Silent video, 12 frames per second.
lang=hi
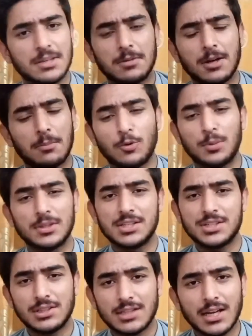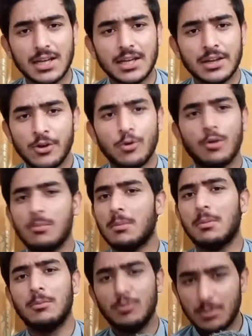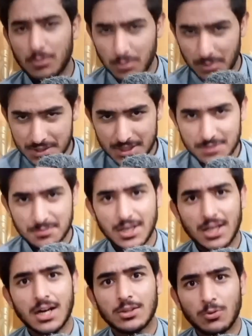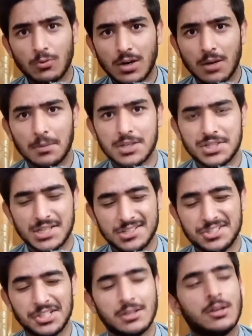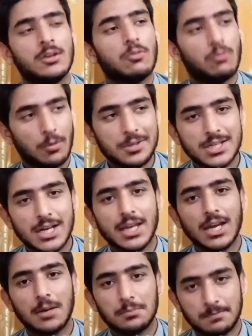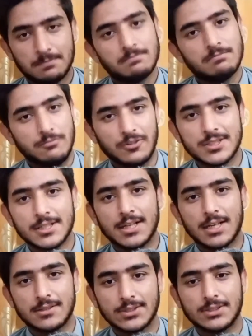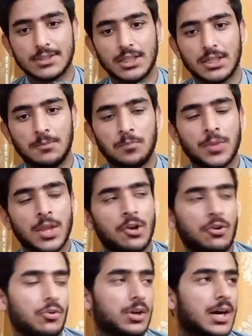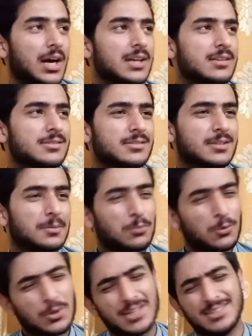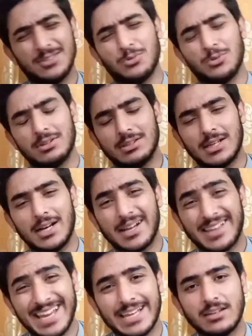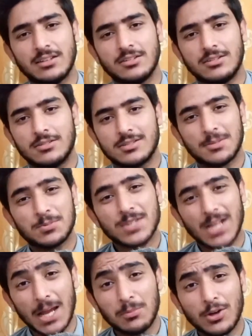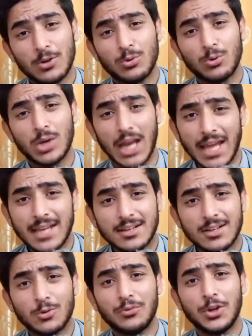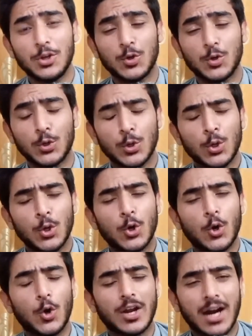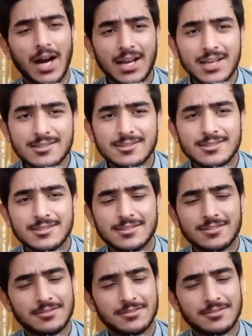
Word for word: सबका आपको पता चलता रहे और मैं बम्बू बम्बू पिक्चर्स भी लगाता हूँ वहाँ पे अच्छी अच्छी वो भी जाके आप विजिट कर सकते हैं और गाइस सपोर्ट की ज़रूरत है अगेन सब्सक्राइब करो लाइक करो वीडियो को और गाइस